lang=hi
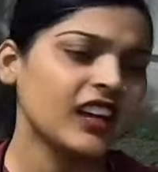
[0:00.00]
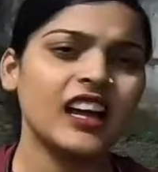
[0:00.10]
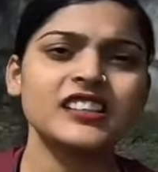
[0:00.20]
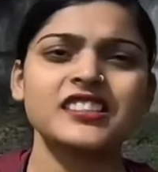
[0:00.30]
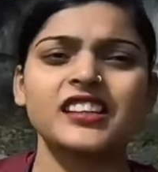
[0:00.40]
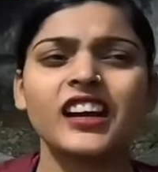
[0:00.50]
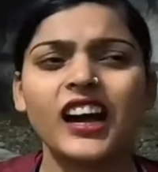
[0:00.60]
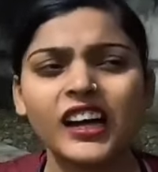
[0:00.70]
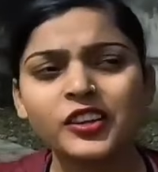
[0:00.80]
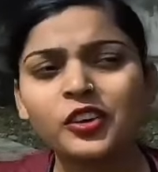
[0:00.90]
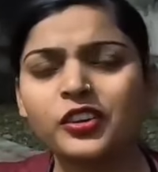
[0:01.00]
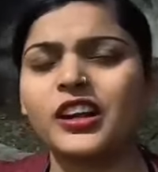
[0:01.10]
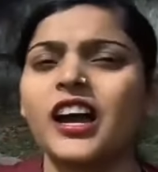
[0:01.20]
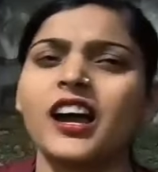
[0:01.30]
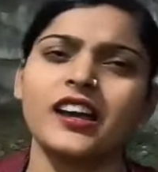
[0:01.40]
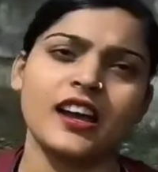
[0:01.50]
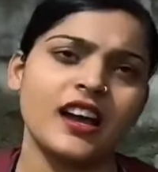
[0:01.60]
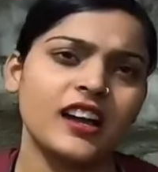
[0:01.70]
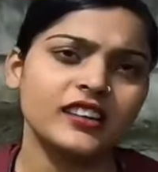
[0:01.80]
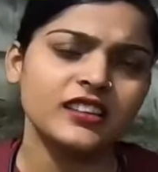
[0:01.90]
यार सिखा दो ना
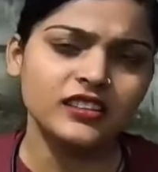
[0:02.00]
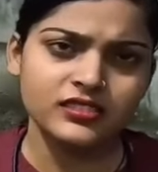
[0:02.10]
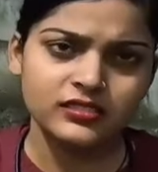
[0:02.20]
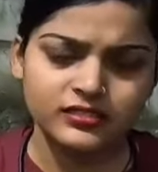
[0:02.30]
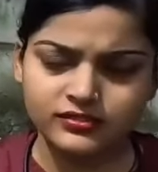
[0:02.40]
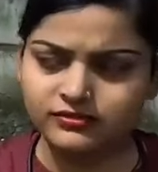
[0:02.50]
यार